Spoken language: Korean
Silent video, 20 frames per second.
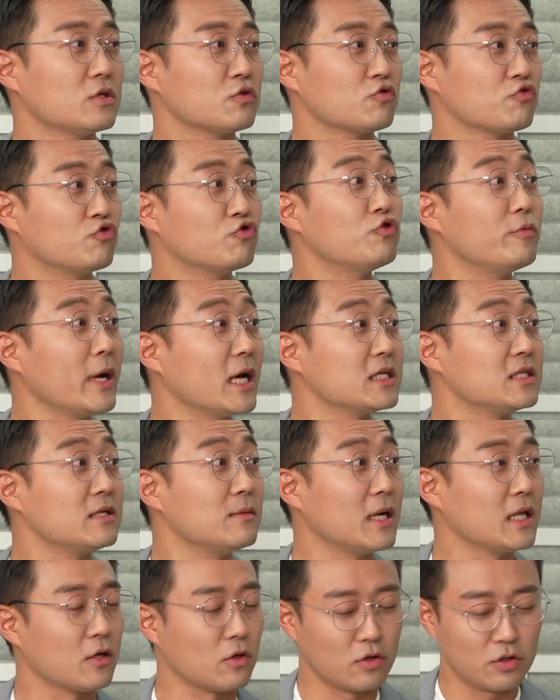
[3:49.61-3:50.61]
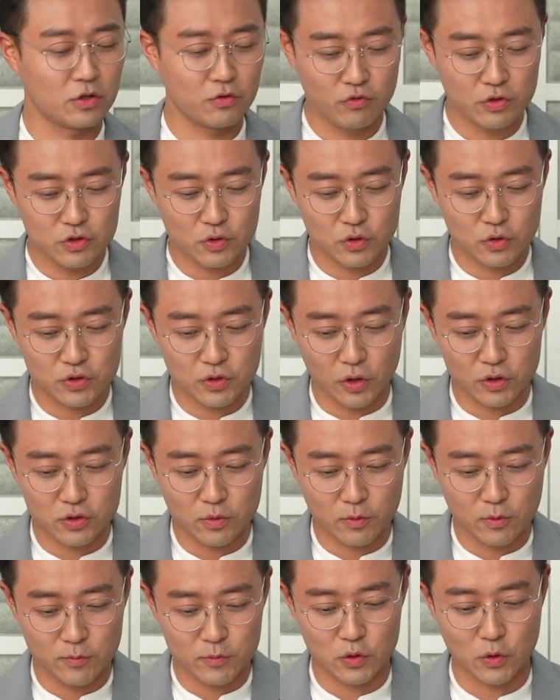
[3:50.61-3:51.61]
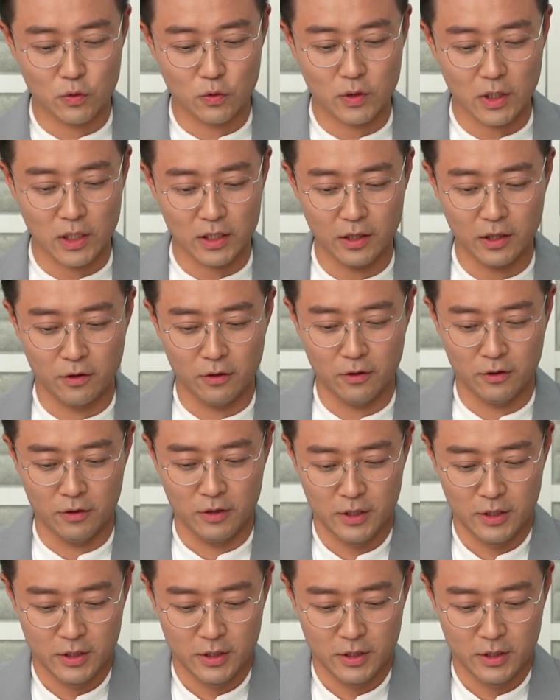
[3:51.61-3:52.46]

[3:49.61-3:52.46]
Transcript: 궁금해하실 만한 것도 위주로 좀 여쭤보면 좋을 것 같아요.